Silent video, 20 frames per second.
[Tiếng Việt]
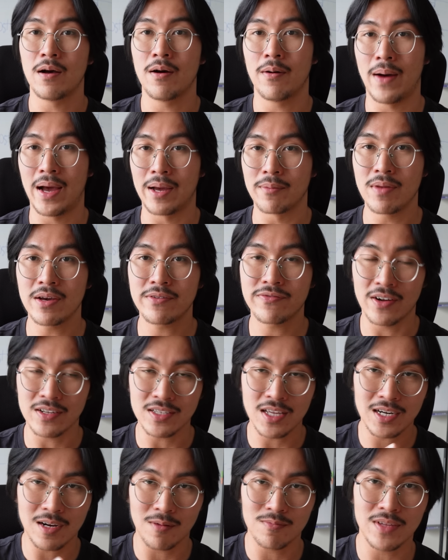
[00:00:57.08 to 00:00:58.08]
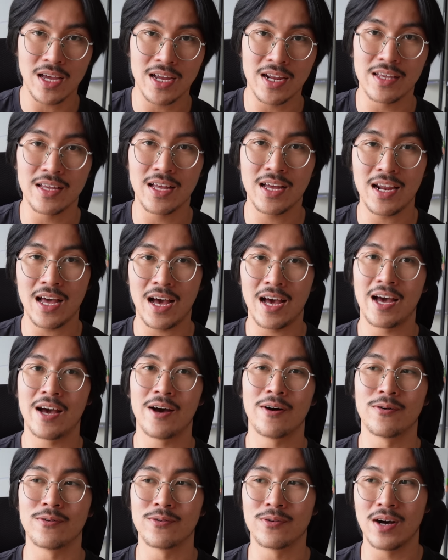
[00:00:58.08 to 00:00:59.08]
mà bạn biết phân tích công ty này như thế
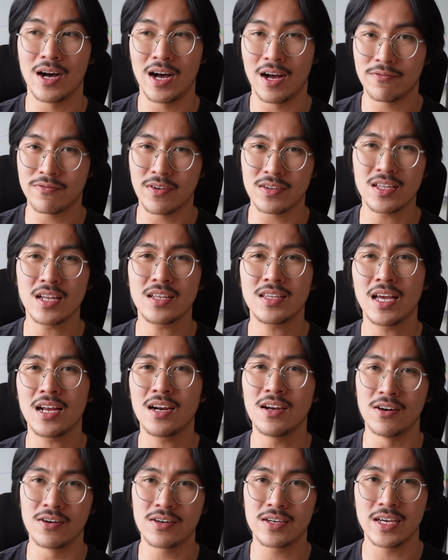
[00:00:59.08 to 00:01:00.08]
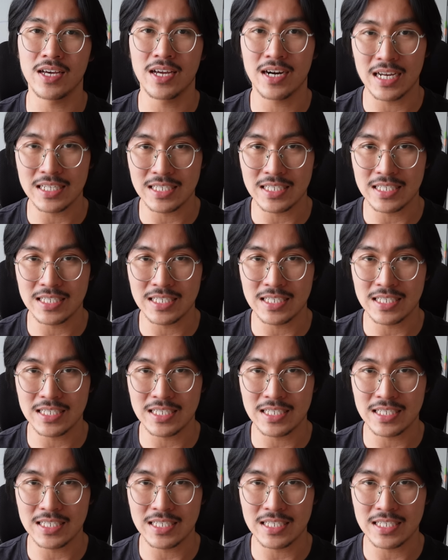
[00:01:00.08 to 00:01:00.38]
nào, phân tích chiến lược kia ra